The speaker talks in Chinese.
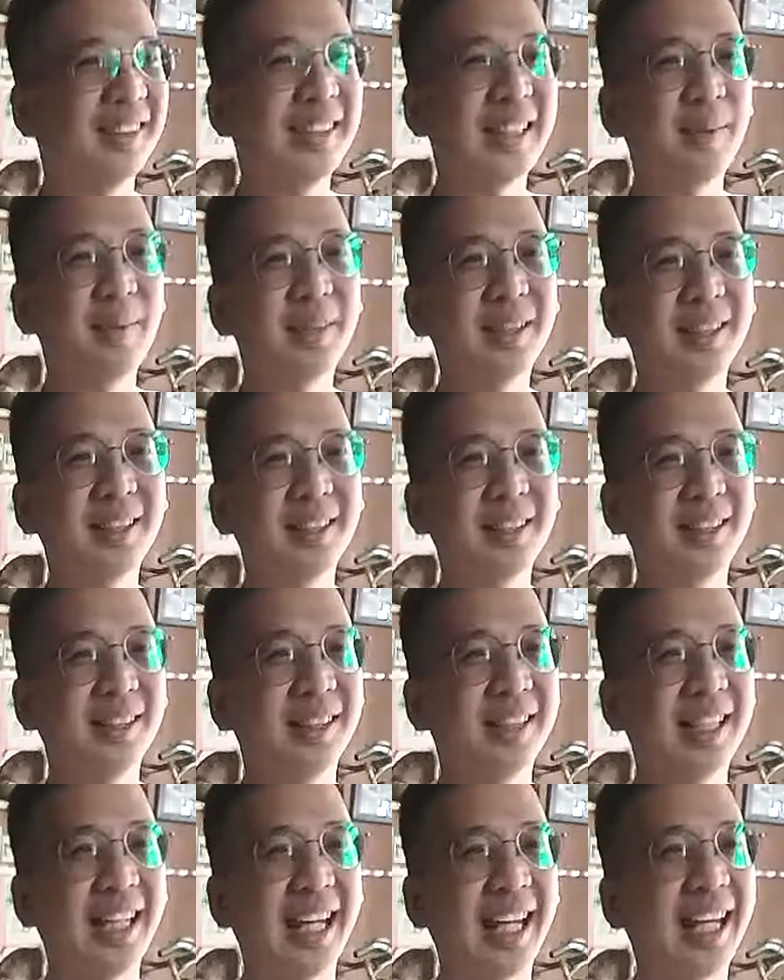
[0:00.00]
他们
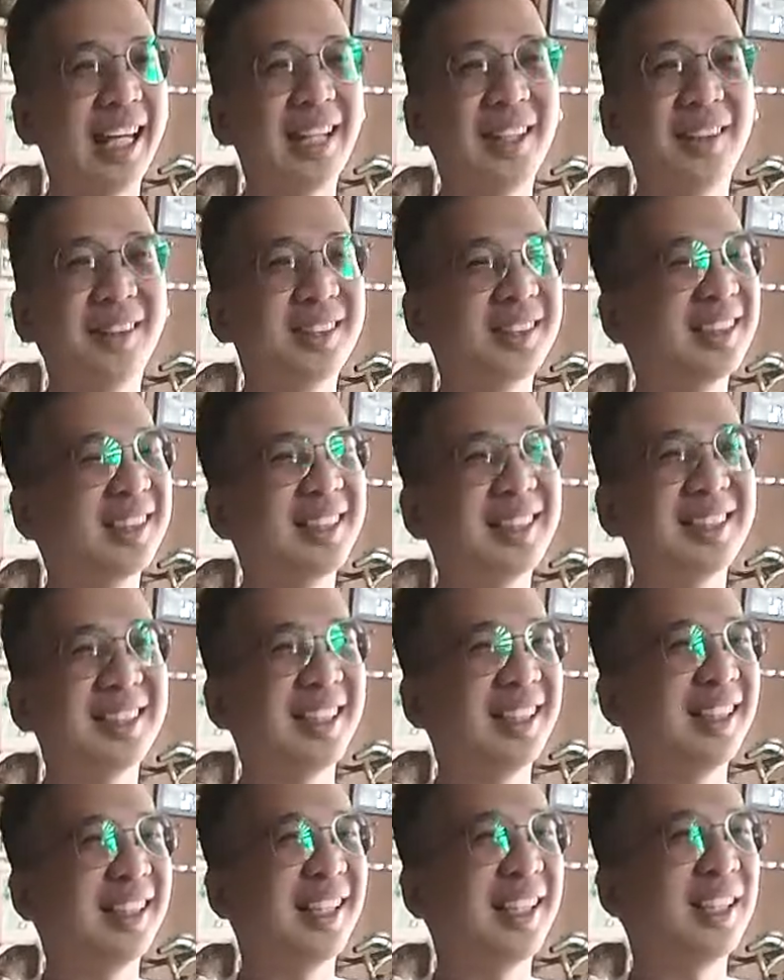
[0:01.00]
很黑哦，真的是很